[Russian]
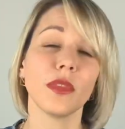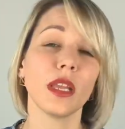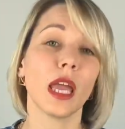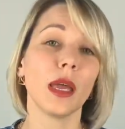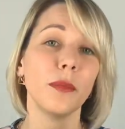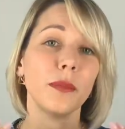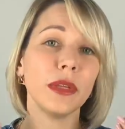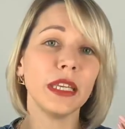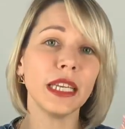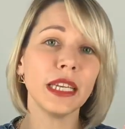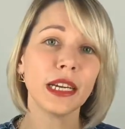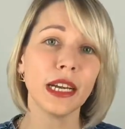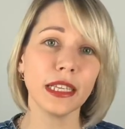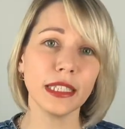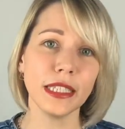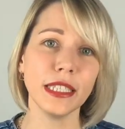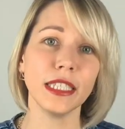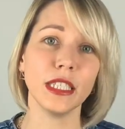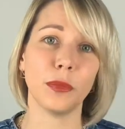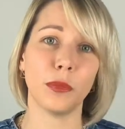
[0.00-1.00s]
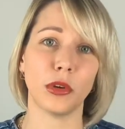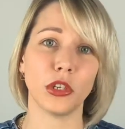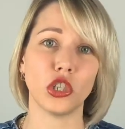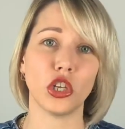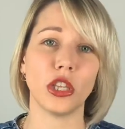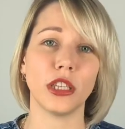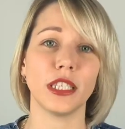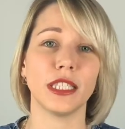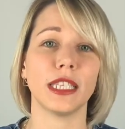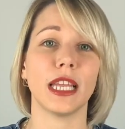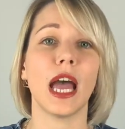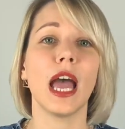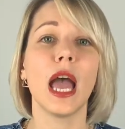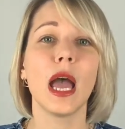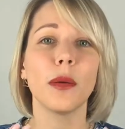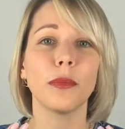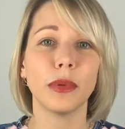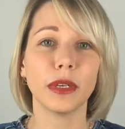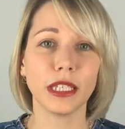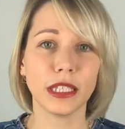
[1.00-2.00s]
Переходите, пожалуйста,
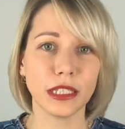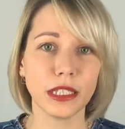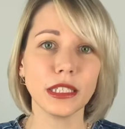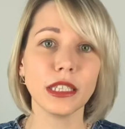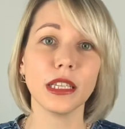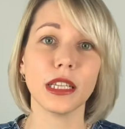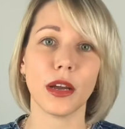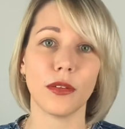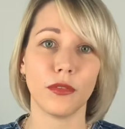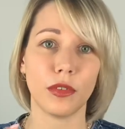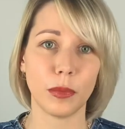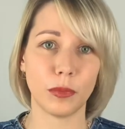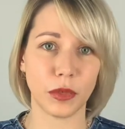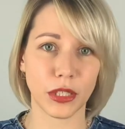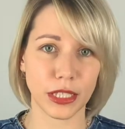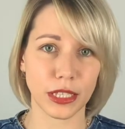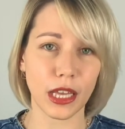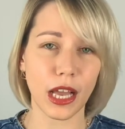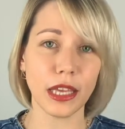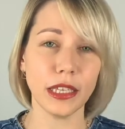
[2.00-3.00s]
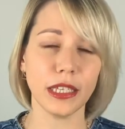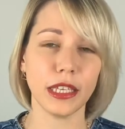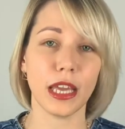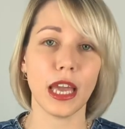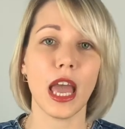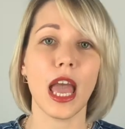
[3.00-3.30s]
по ссылкам в описании,